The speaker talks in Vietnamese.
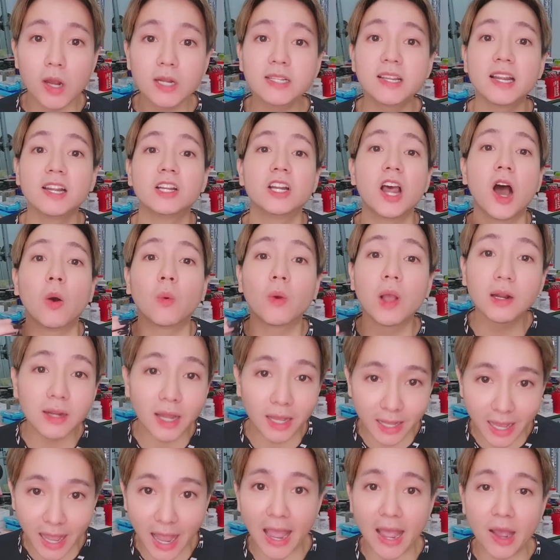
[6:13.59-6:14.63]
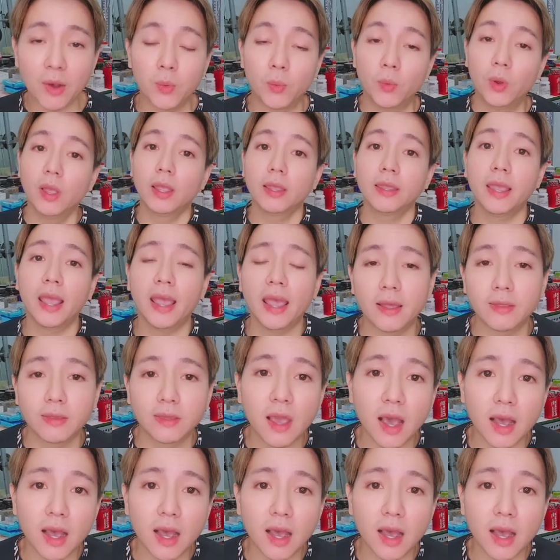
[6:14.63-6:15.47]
có trình độ rất là cao nha.